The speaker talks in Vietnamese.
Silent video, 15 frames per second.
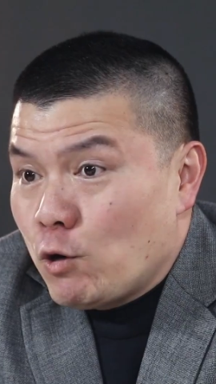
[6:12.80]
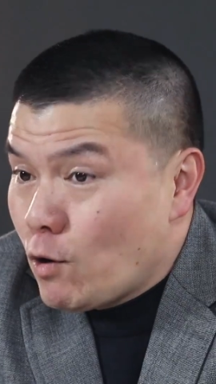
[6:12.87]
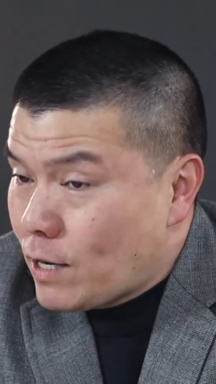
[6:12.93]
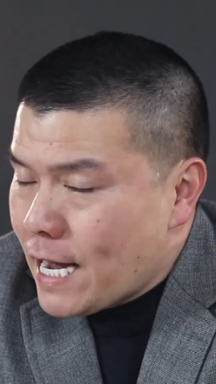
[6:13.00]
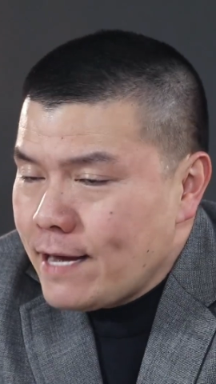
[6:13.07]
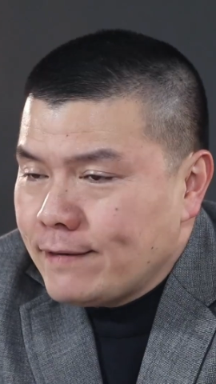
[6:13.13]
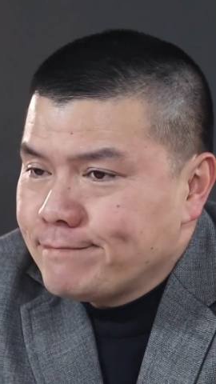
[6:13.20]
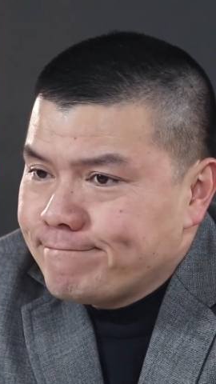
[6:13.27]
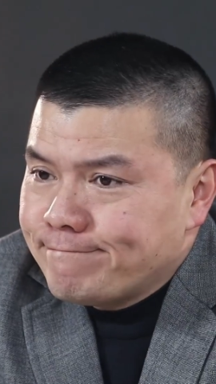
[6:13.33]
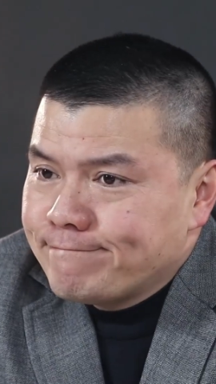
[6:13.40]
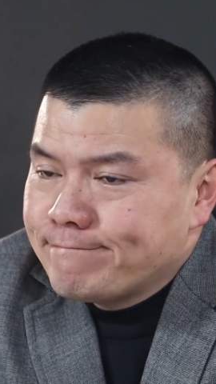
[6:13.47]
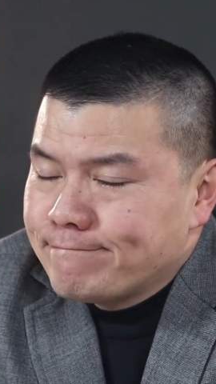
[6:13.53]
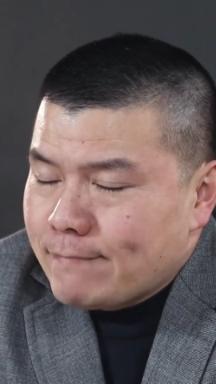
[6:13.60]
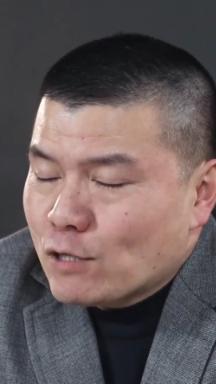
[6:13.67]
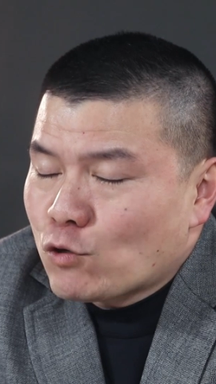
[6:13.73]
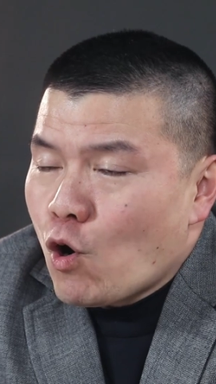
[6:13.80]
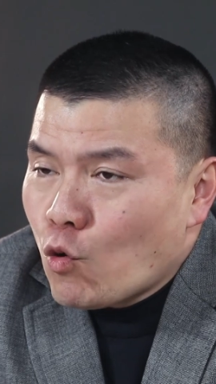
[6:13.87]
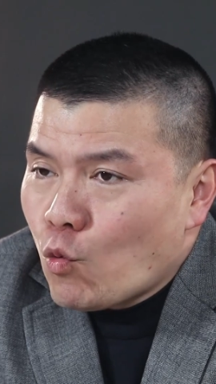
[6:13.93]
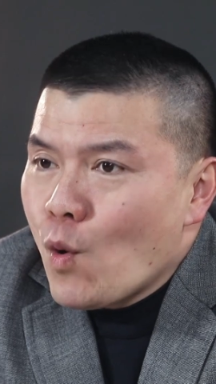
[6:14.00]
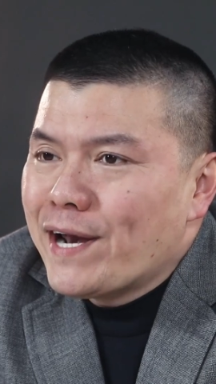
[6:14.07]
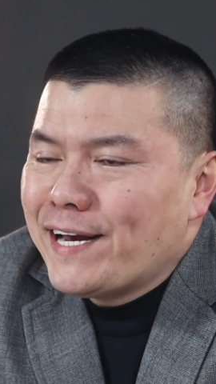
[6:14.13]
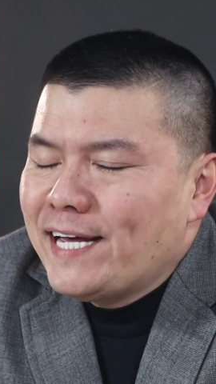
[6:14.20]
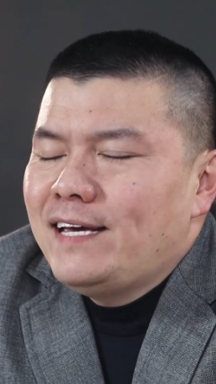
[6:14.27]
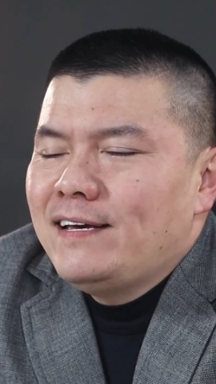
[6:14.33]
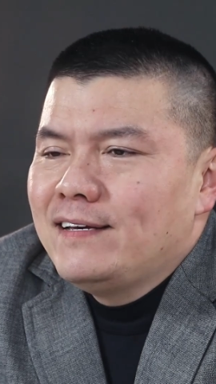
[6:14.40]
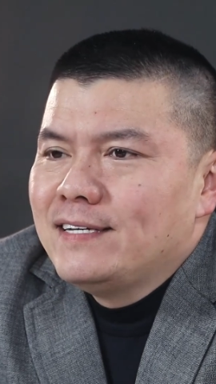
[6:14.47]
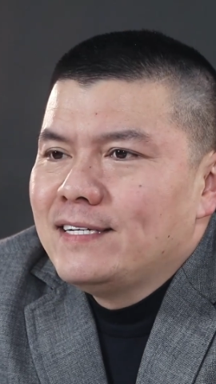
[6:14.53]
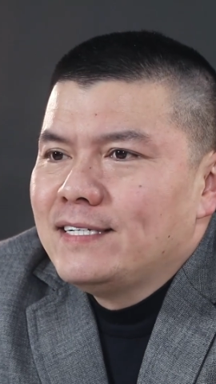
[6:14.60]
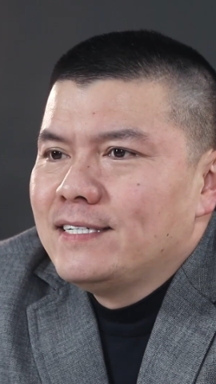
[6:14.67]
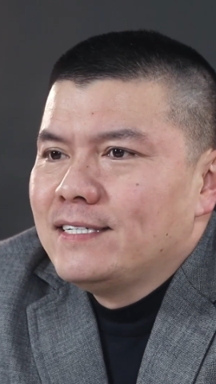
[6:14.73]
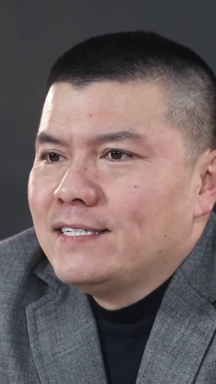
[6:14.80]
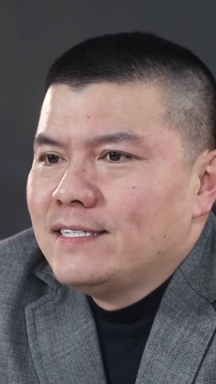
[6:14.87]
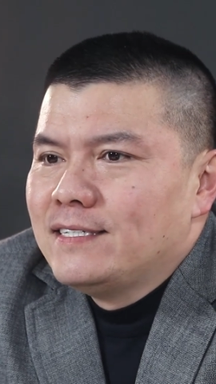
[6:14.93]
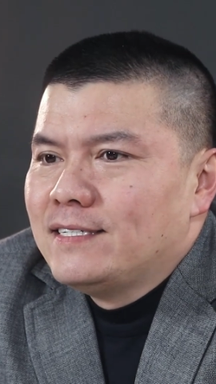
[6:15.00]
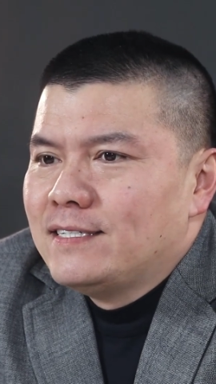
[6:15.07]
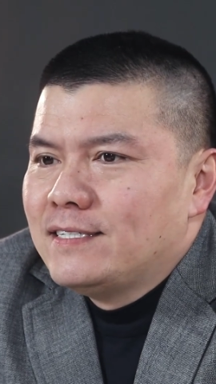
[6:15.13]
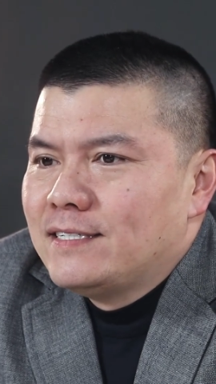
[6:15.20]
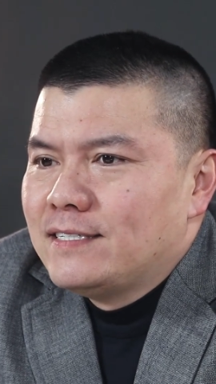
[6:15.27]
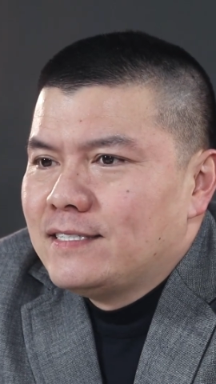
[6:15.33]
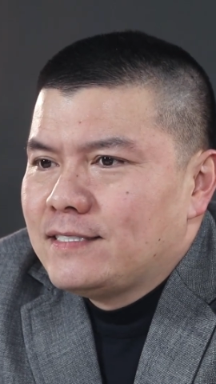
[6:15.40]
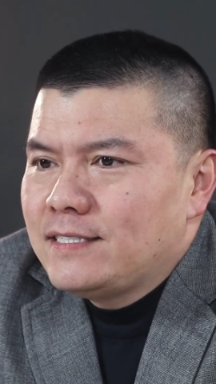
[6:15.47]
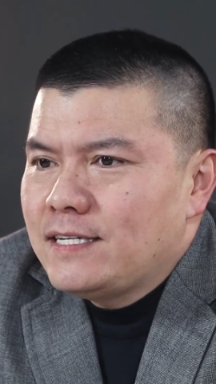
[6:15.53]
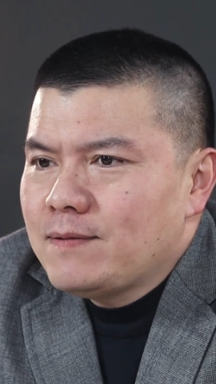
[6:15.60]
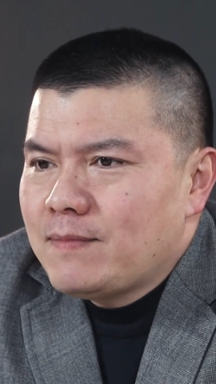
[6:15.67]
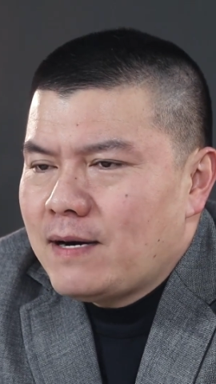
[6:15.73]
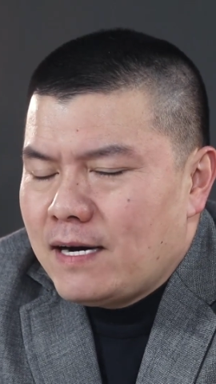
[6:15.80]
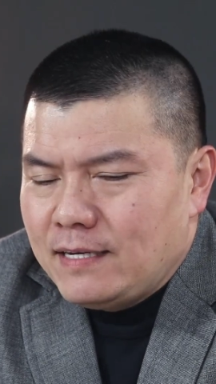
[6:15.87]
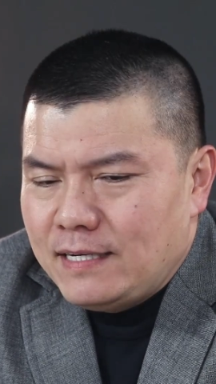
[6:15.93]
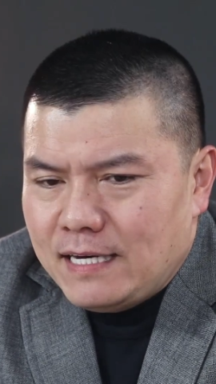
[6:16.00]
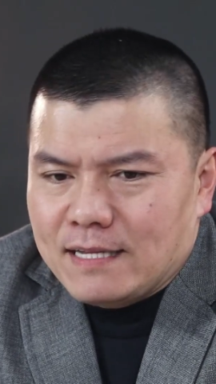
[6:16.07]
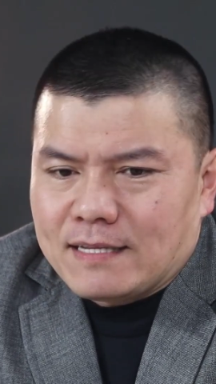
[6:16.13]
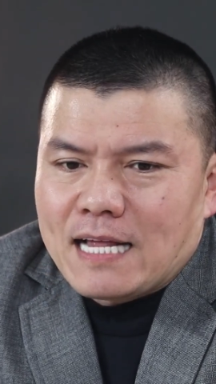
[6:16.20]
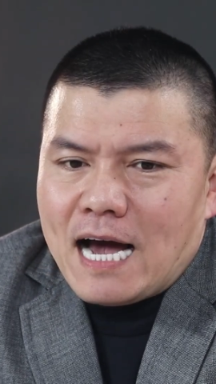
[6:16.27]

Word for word: ok bạn có quyền đi nhưng mà hiện